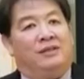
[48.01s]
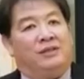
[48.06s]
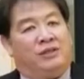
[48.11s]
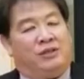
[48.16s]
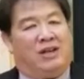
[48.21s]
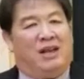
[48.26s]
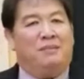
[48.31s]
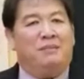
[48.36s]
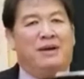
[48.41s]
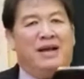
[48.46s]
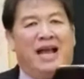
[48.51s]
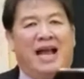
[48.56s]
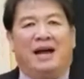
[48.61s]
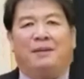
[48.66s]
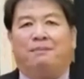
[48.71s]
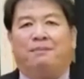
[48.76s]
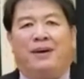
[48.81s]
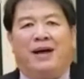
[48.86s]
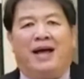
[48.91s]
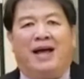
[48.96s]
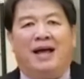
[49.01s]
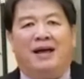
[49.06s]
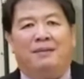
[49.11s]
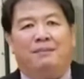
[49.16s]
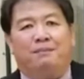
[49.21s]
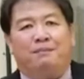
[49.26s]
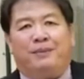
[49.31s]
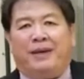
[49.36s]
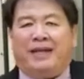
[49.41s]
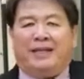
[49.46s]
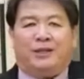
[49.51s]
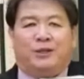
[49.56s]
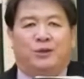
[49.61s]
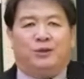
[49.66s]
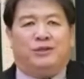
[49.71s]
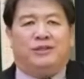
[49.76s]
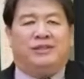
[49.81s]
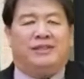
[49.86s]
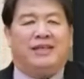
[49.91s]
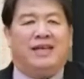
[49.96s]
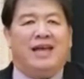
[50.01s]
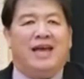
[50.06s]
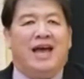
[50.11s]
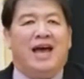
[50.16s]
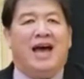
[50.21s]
Seorang mengapa Petrus